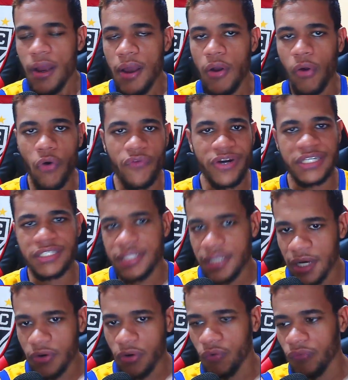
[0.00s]

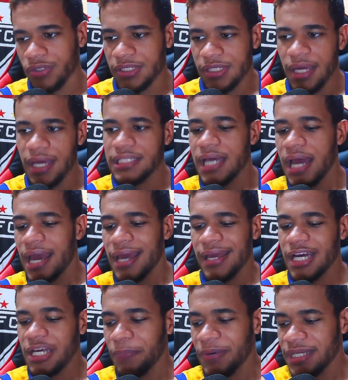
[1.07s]
conversando com vocês.
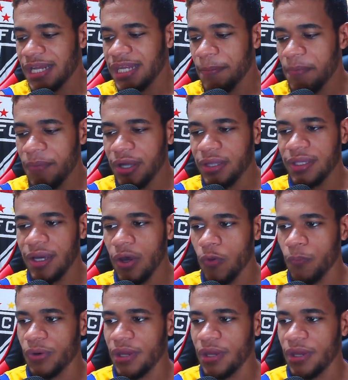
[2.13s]
E a rapaziada tá me mandando,